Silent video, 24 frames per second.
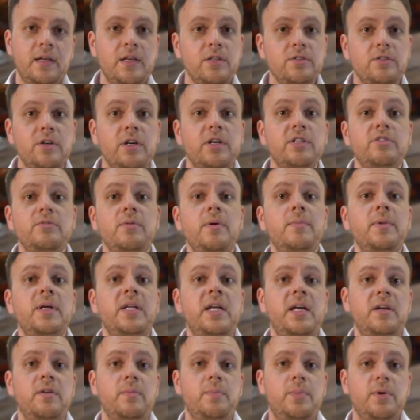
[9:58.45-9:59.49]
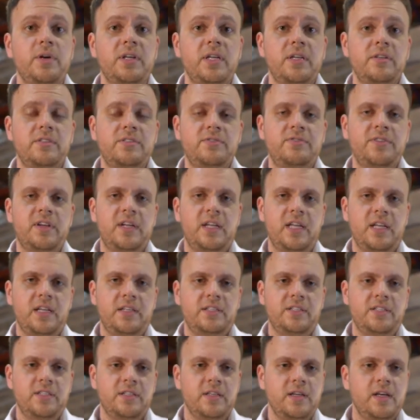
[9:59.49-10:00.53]
só que de uma maneira um pouquinho
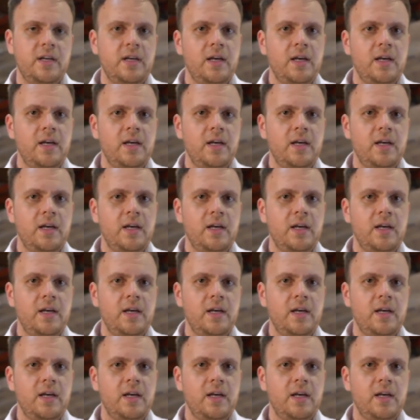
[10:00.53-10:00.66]
diferente.